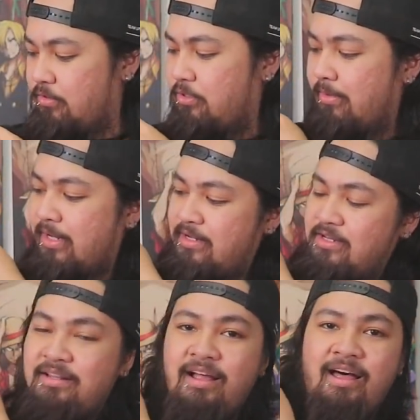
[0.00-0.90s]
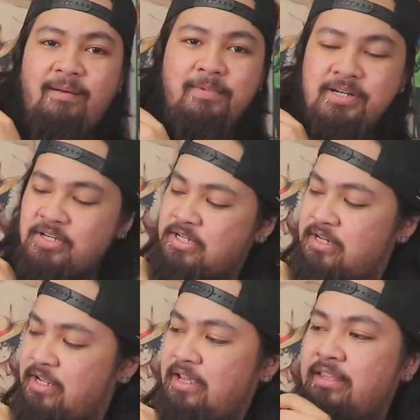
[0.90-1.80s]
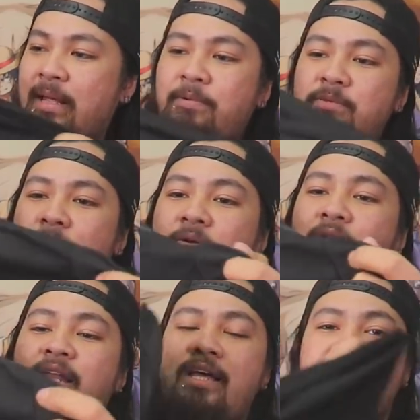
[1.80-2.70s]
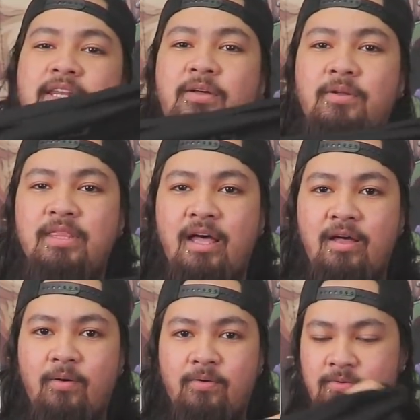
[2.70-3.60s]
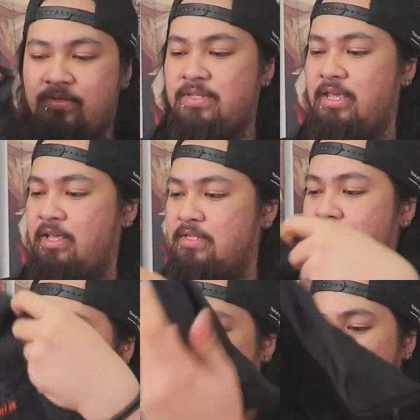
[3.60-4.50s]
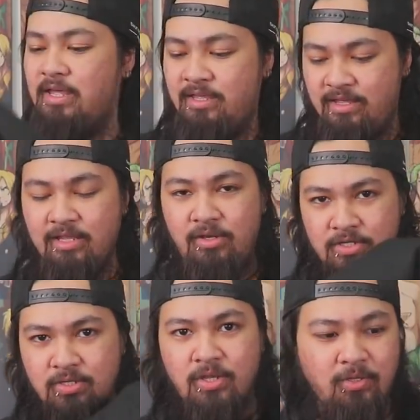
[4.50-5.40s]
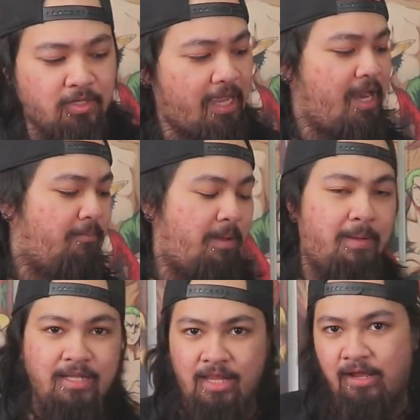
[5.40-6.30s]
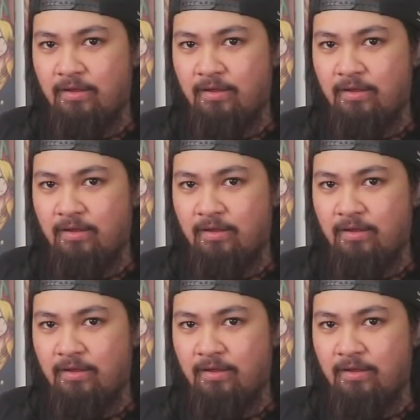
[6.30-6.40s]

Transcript: usual uh, merch. Tapos meron nakalagay sa likod na Horus. So, eh, ito yung susot ko. Teka lang, papalit lang